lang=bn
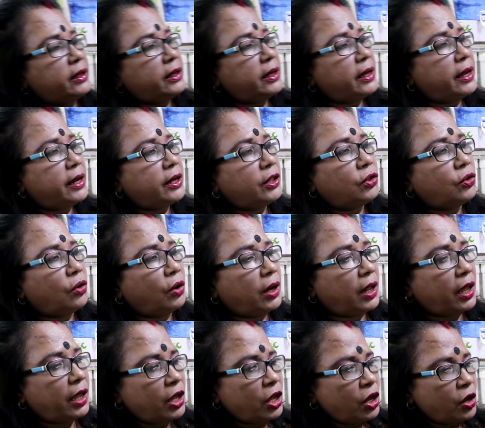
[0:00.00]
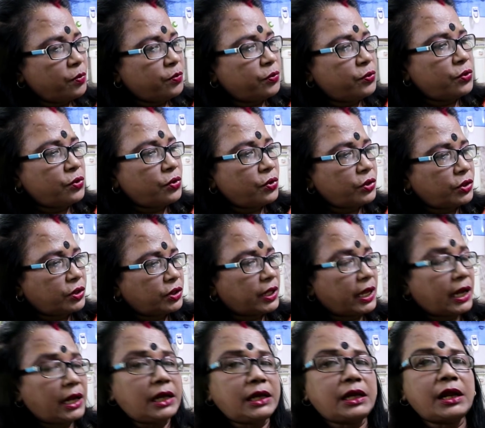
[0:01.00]
দিই এর তলায় পুরো
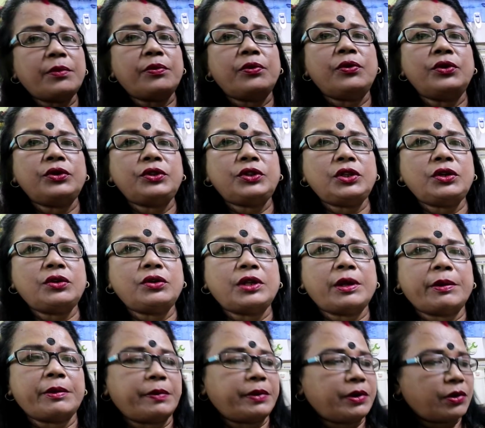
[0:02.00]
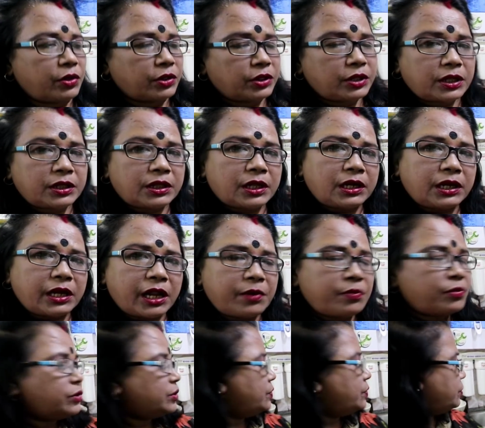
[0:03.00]
তেলটা ভর্তি হয়ে যাবে মানে অর্ধেক তেলটা এর
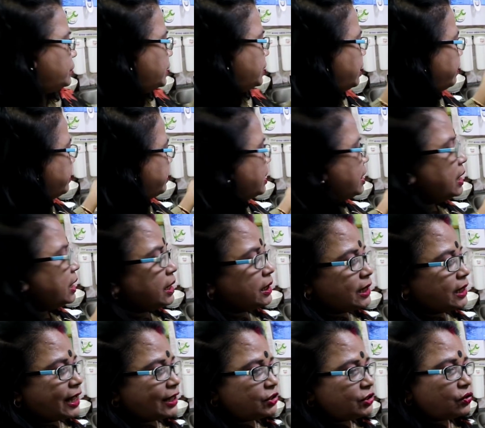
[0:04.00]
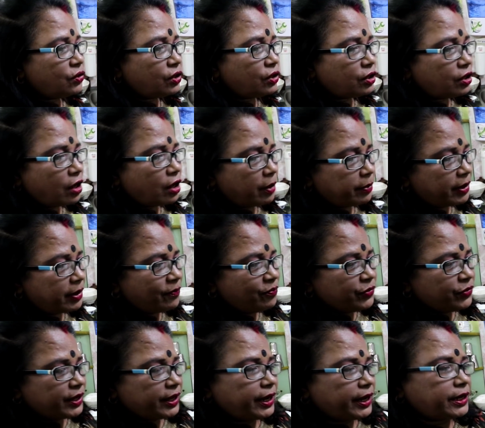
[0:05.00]
মধ্যে উঠে যাবে তার জন্য কি হবে
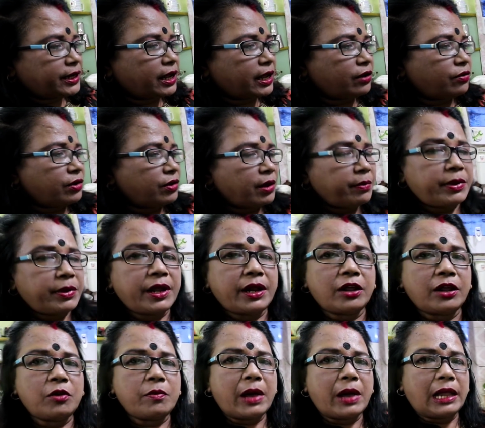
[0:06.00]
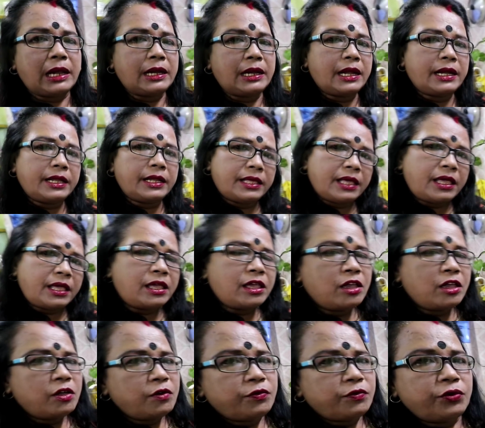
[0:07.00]
এটা এখন আমি এরকম আলগা রেখে
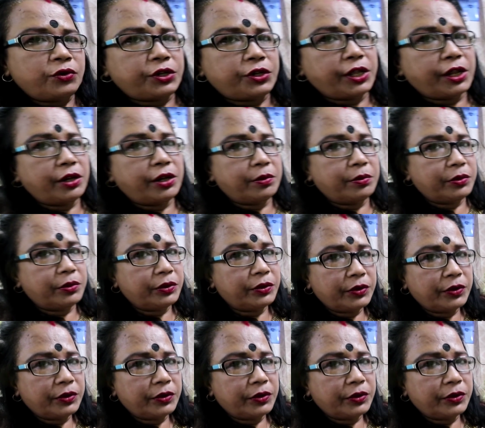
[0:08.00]
ফুটিয়ে নেবো